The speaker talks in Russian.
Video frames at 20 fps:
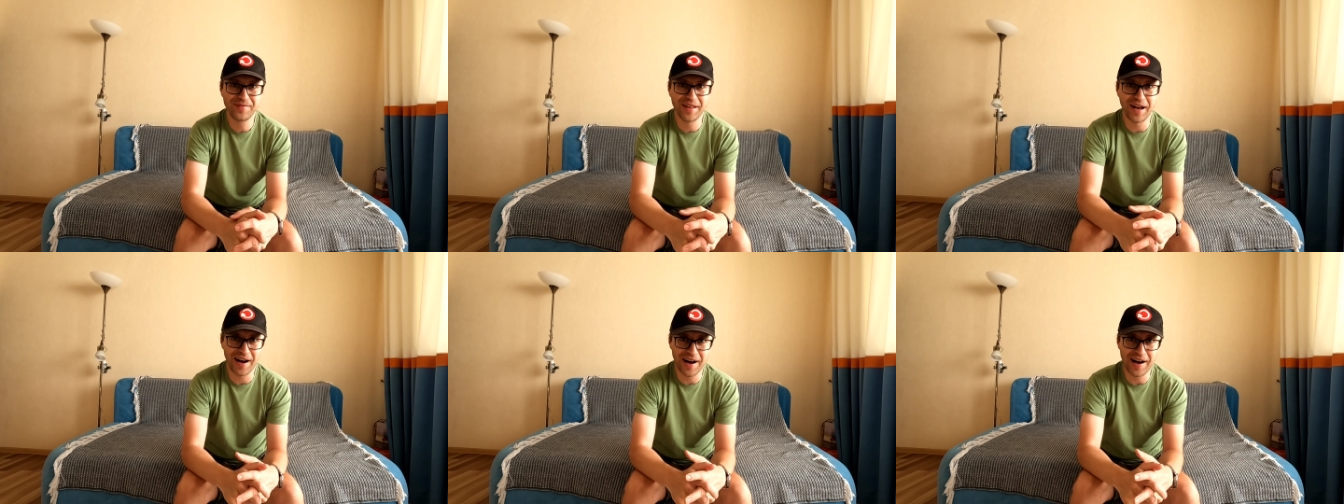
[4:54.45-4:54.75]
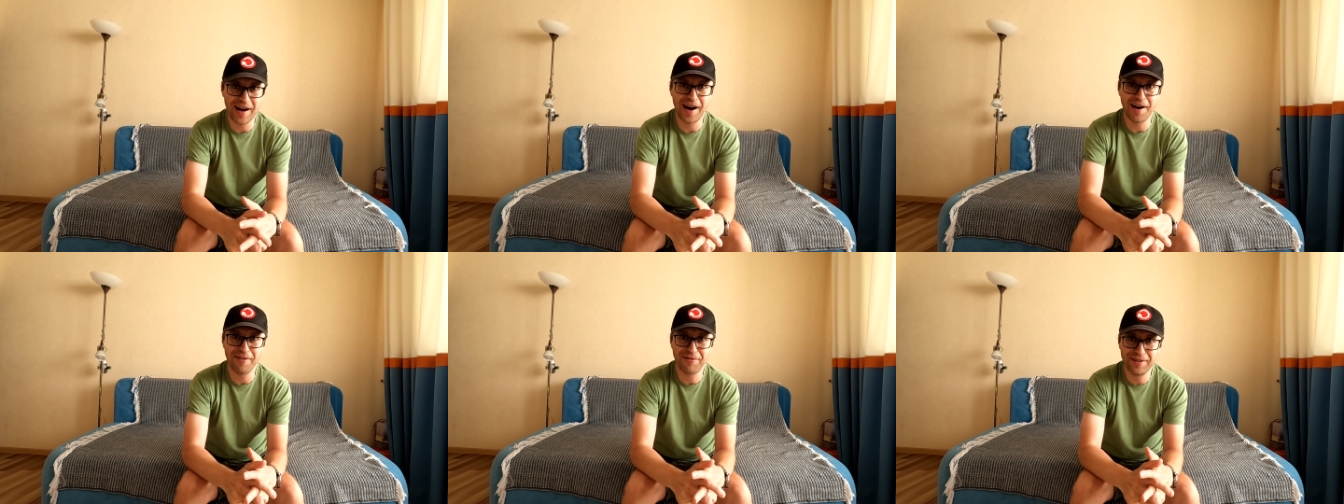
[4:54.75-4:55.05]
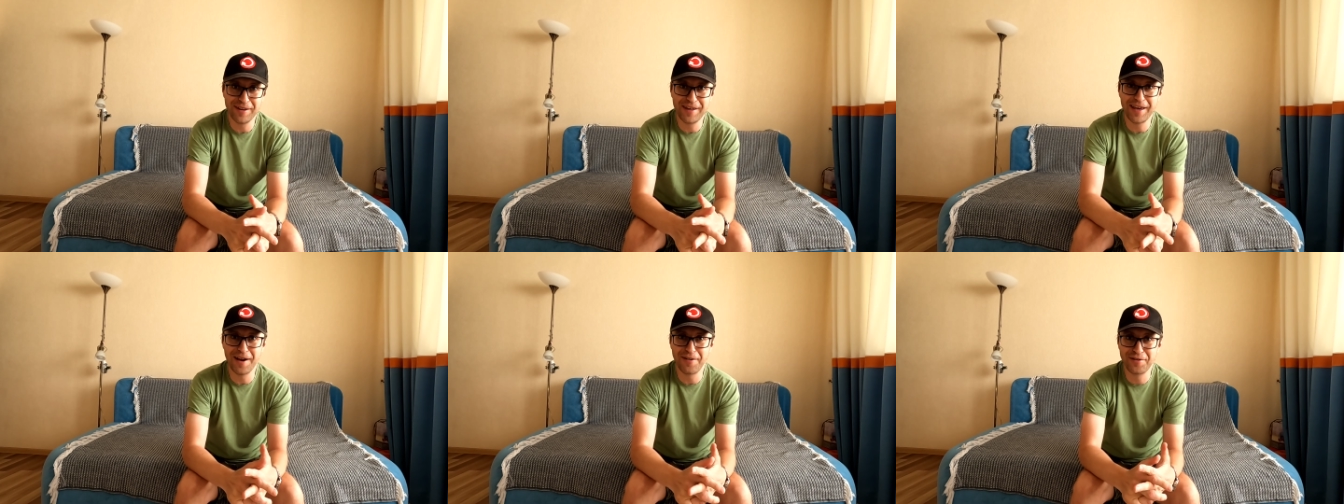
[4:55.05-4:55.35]
о
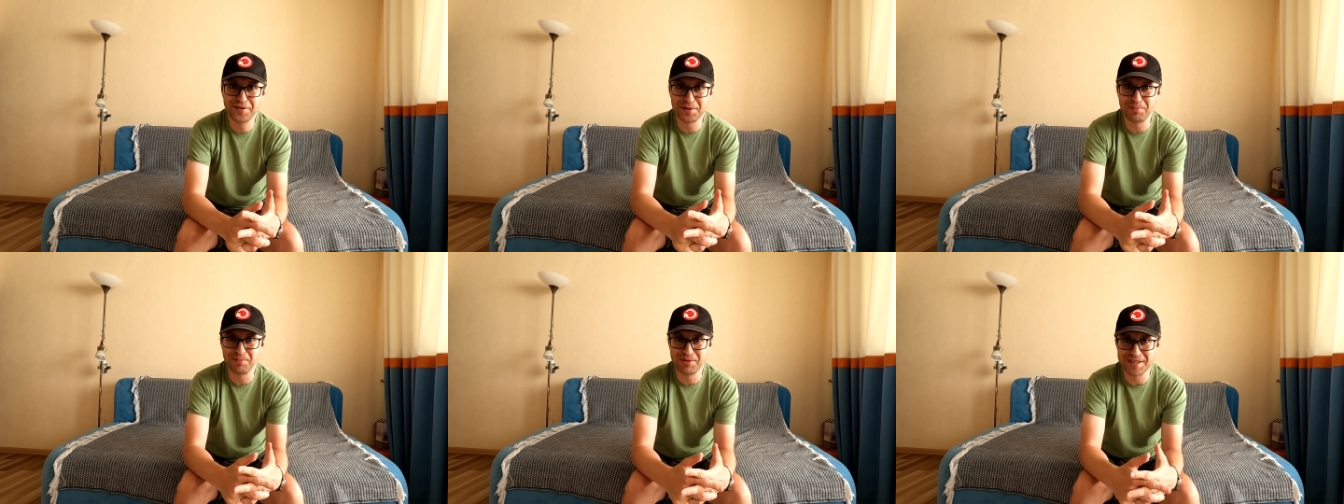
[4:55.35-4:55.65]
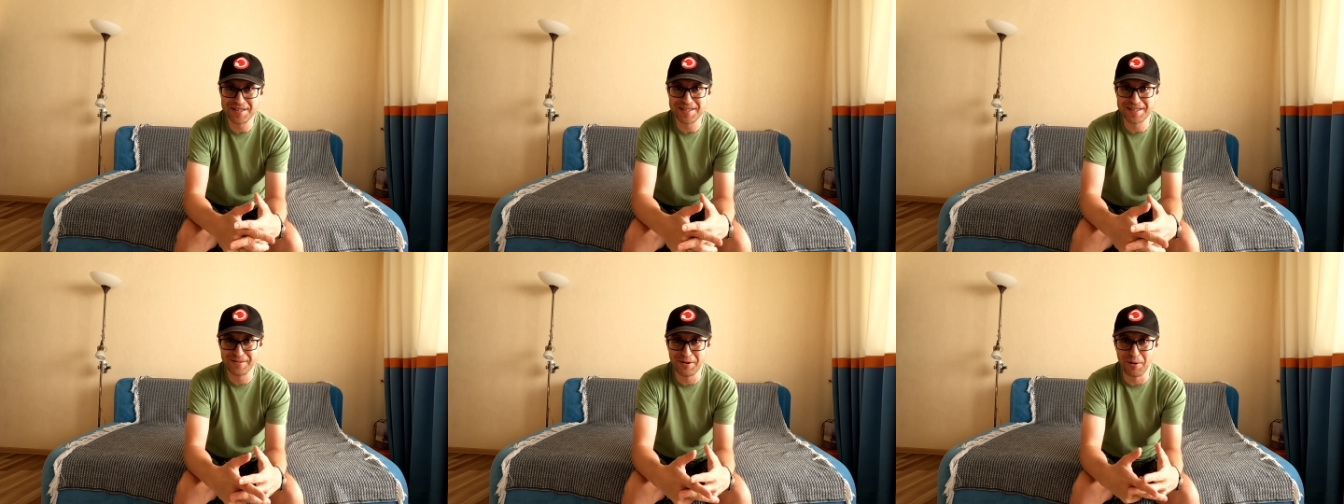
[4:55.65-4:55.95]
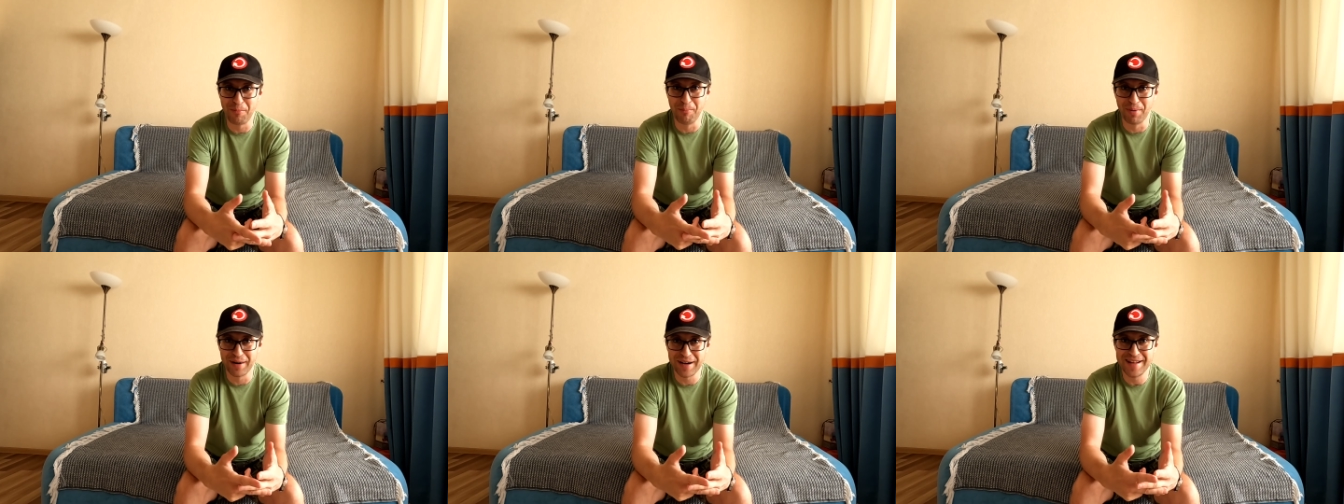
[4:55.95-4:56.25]
офигевшем
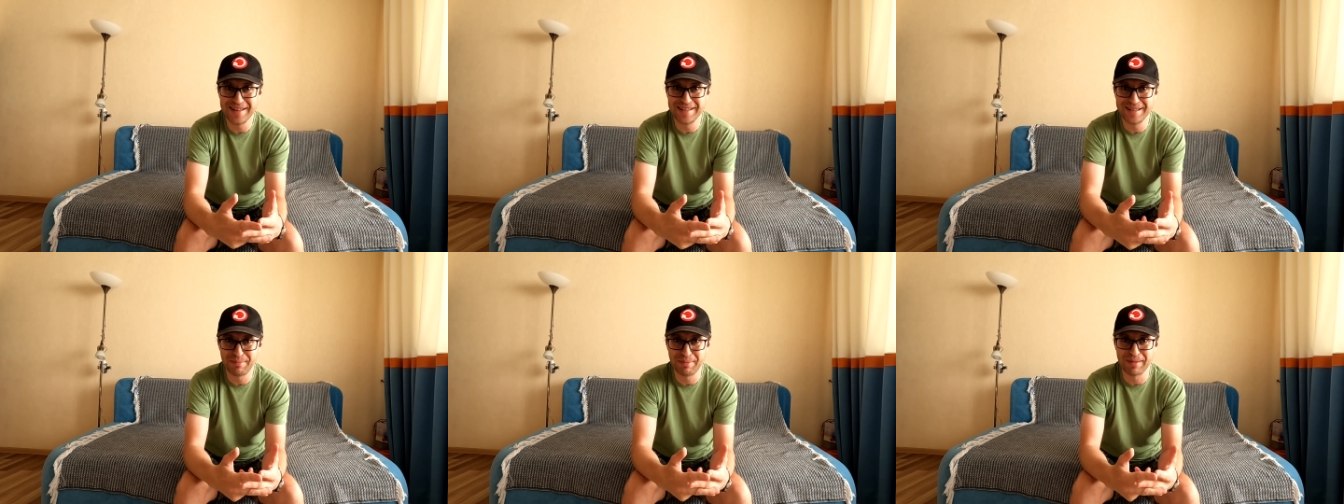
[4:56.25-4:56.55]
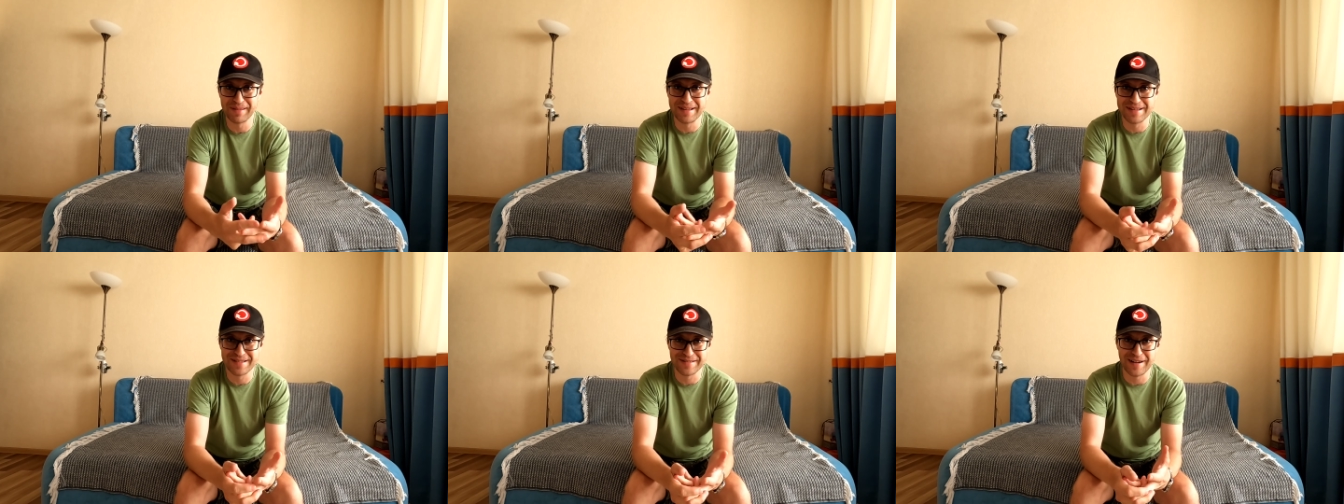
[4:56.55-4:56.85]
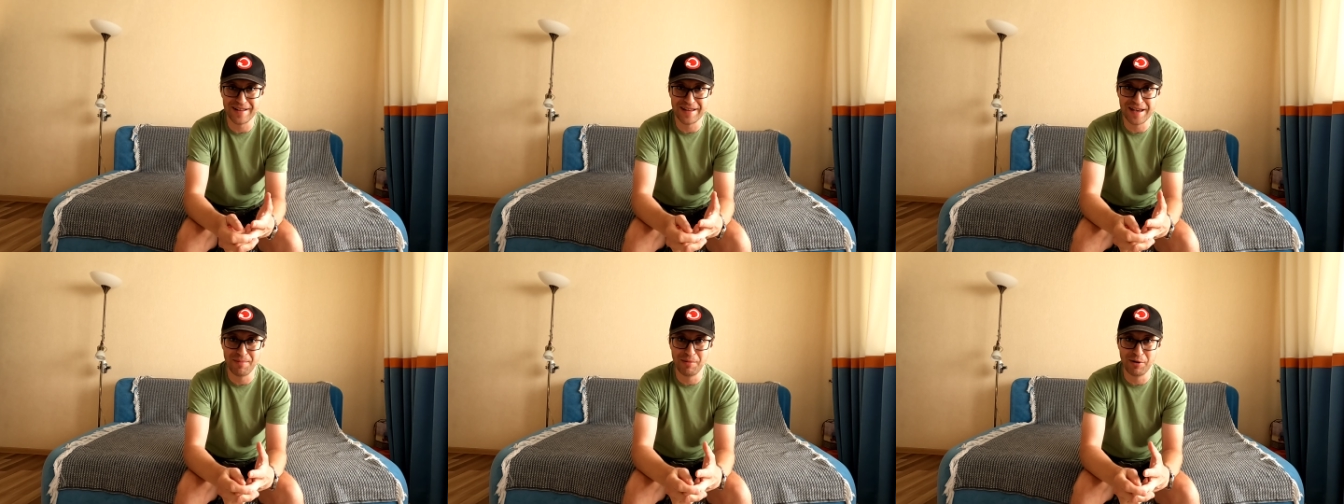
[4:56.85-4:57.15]
часовом бренде под
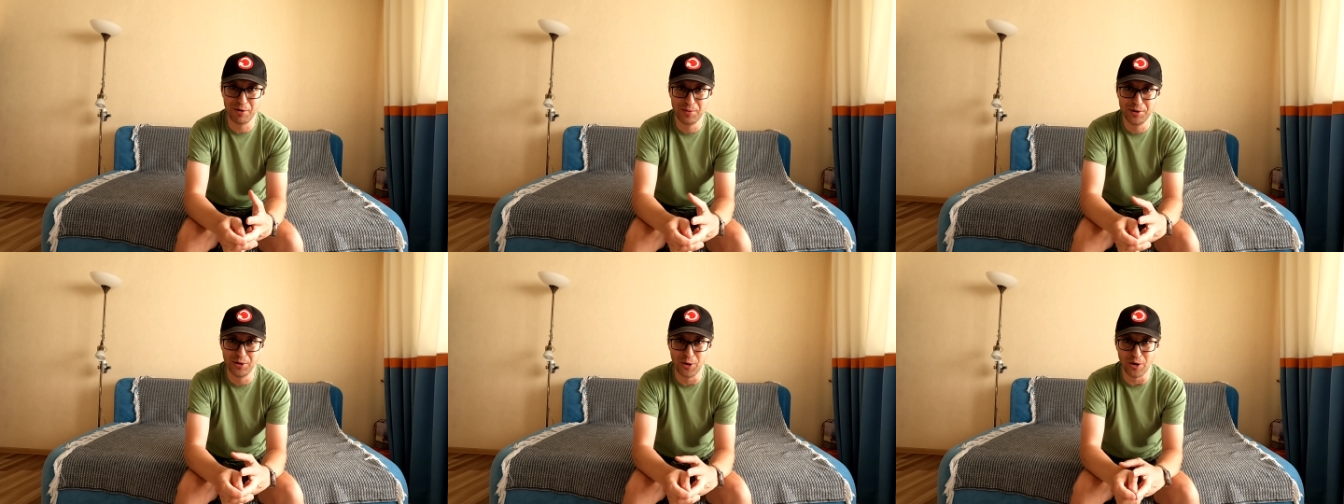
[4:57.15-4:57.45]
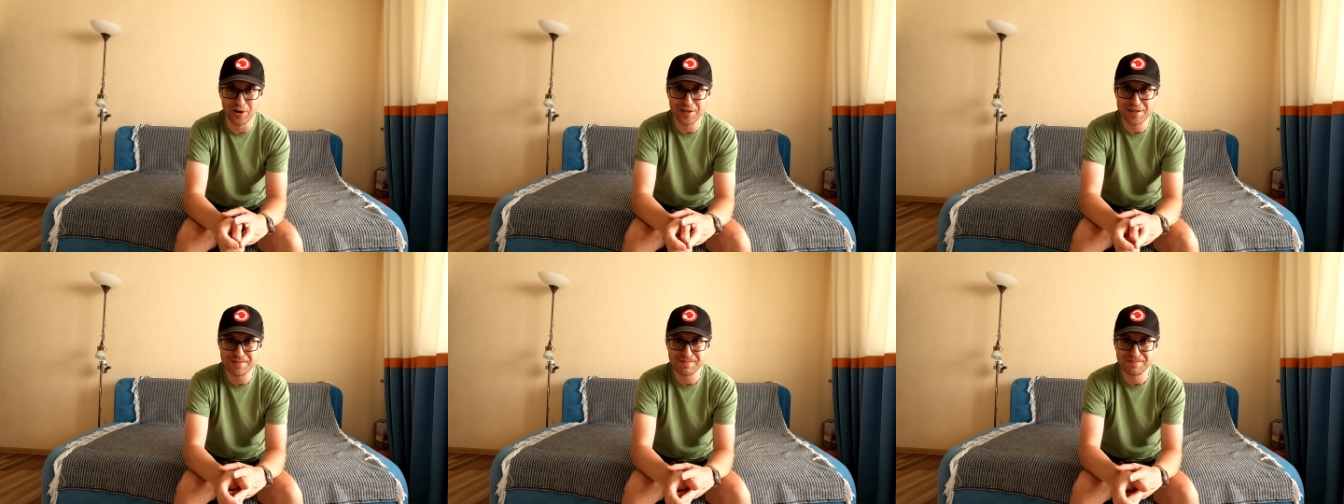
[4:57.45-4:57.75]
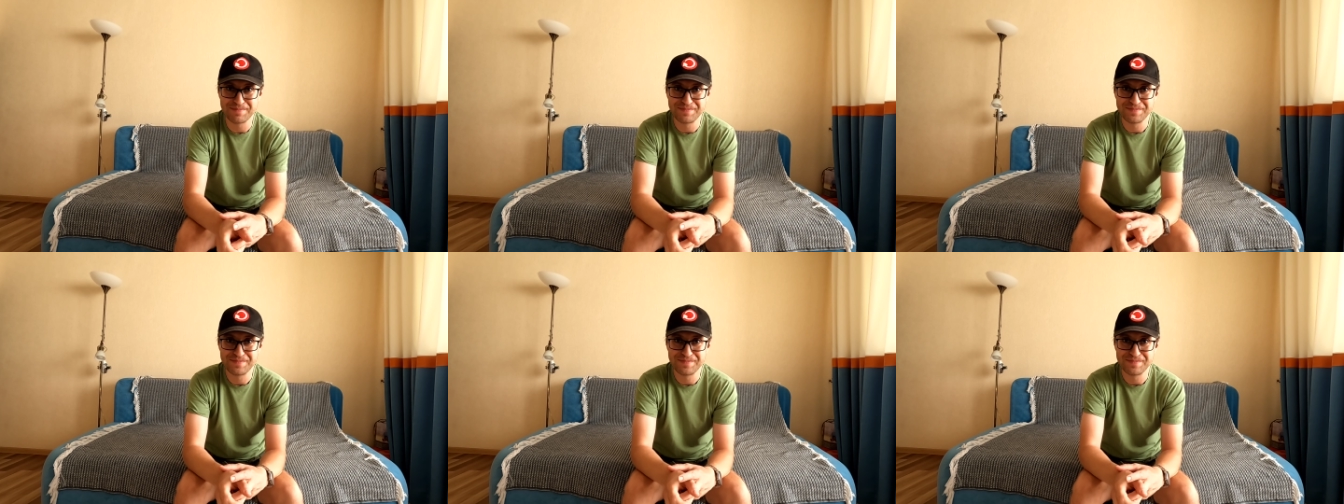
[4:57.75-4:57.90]
названием Luminox.